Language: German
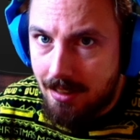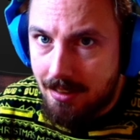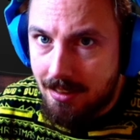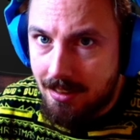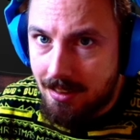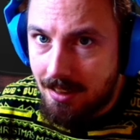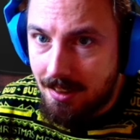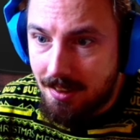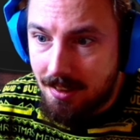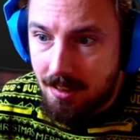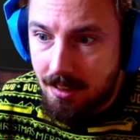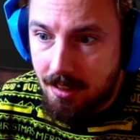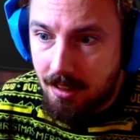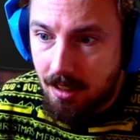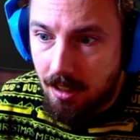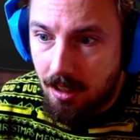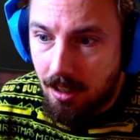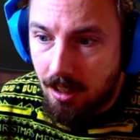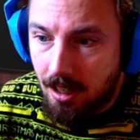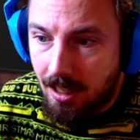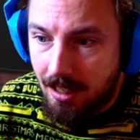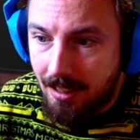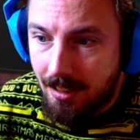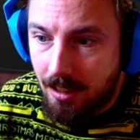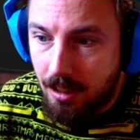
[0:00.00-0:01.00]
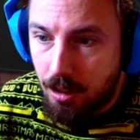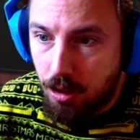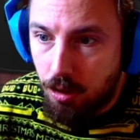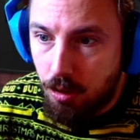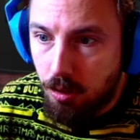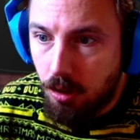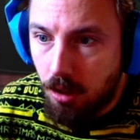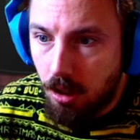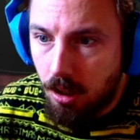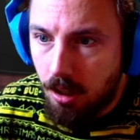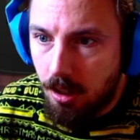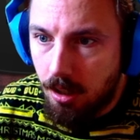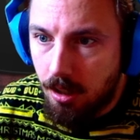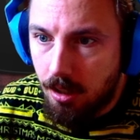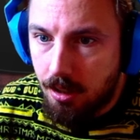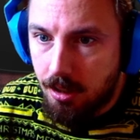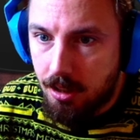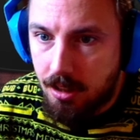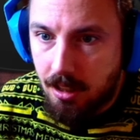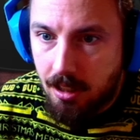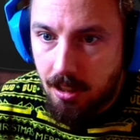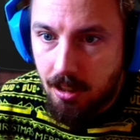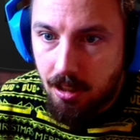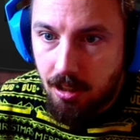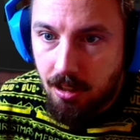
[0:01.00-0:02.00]
Nicht, dass ich ja reingehe, ja, ich
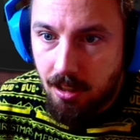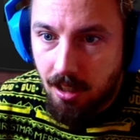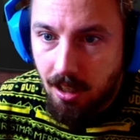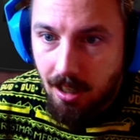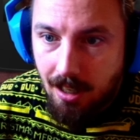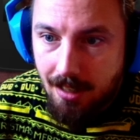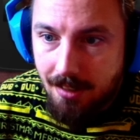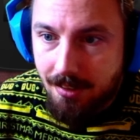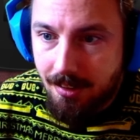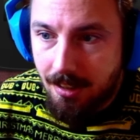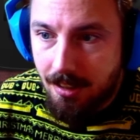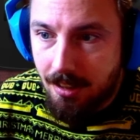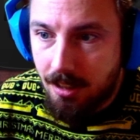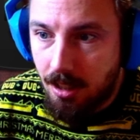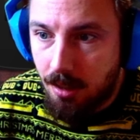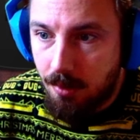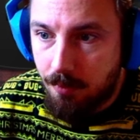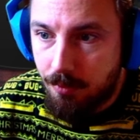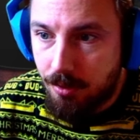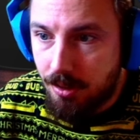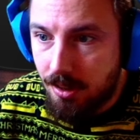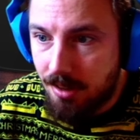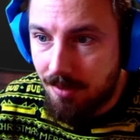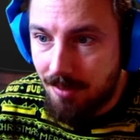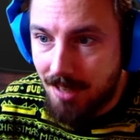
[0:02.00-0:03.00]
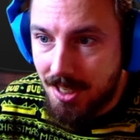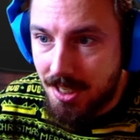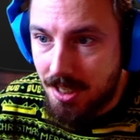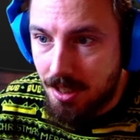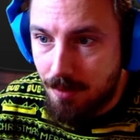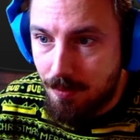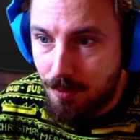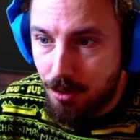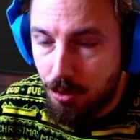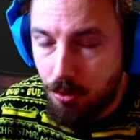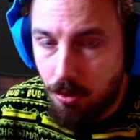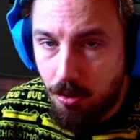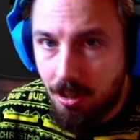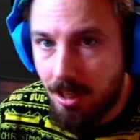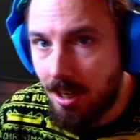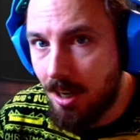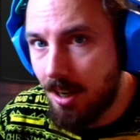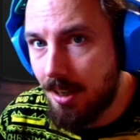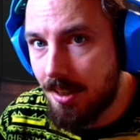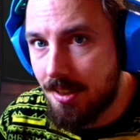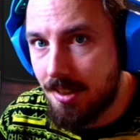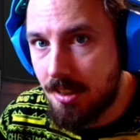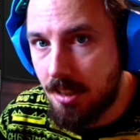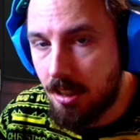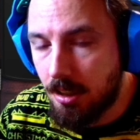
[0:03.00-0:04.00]
gehe nach Altrich haben will 20 Millionen
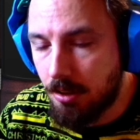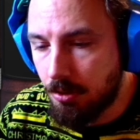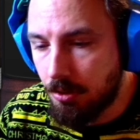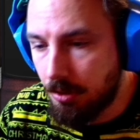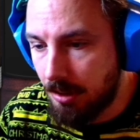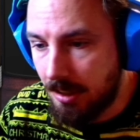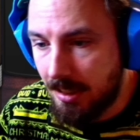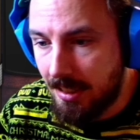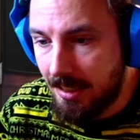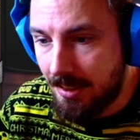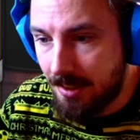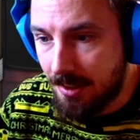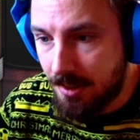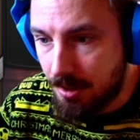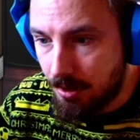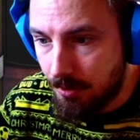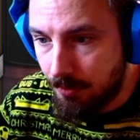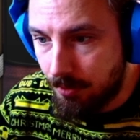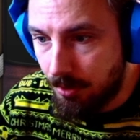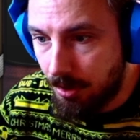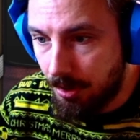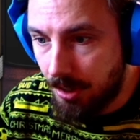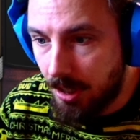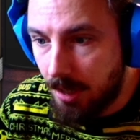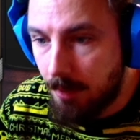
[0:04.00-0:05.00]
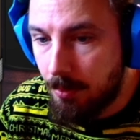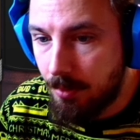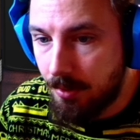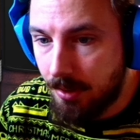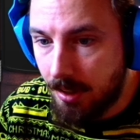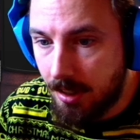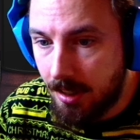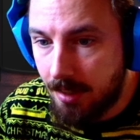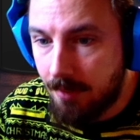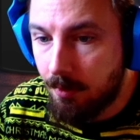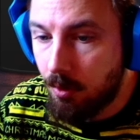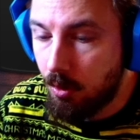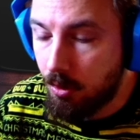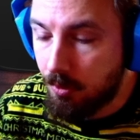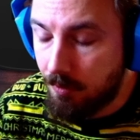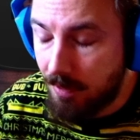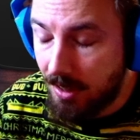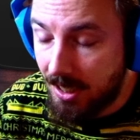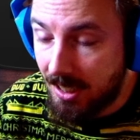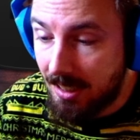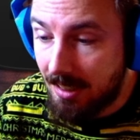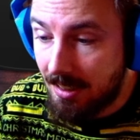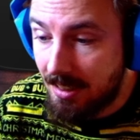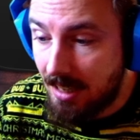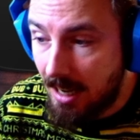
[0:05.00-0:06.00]
Jahresgehalt und ich lehne das sofort ab. Nein, und wenn
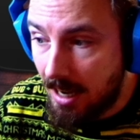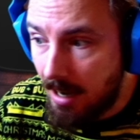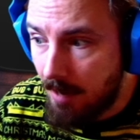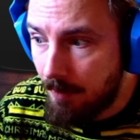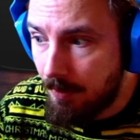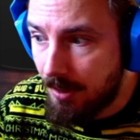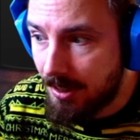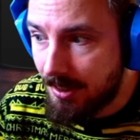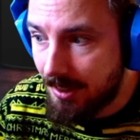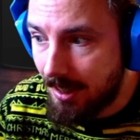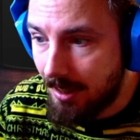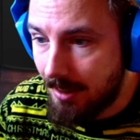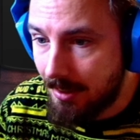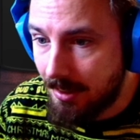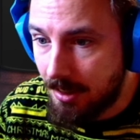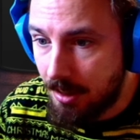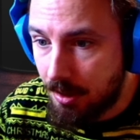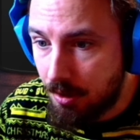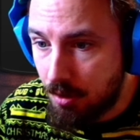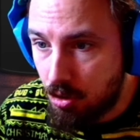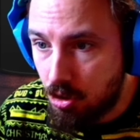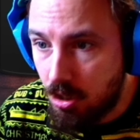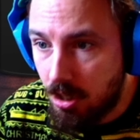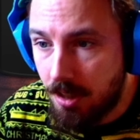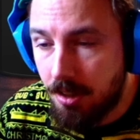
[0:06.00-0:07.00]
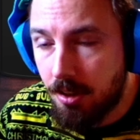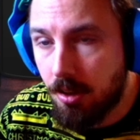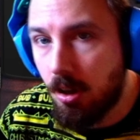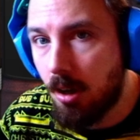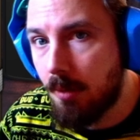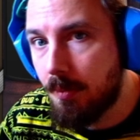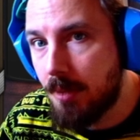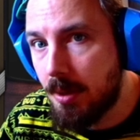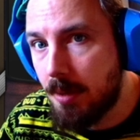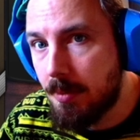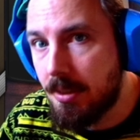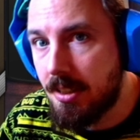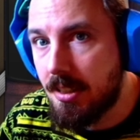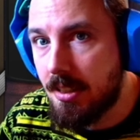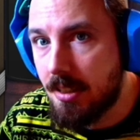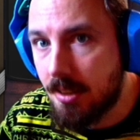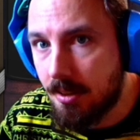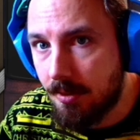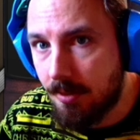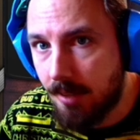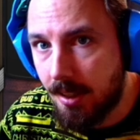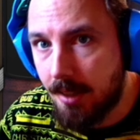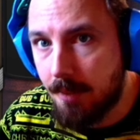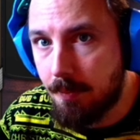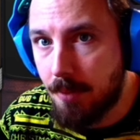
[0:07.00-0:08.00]
der Vertrag dann nicht zustande kommt, nämlich die
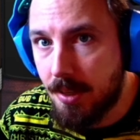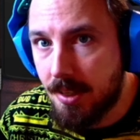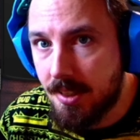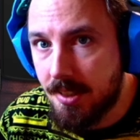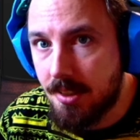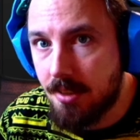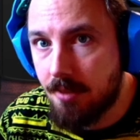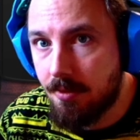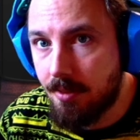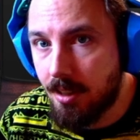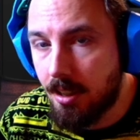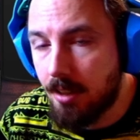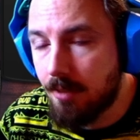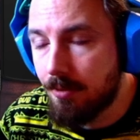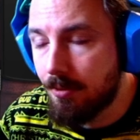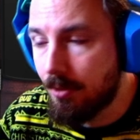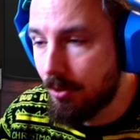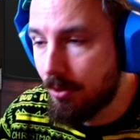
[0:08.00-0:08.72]
zweitbeste Wahl.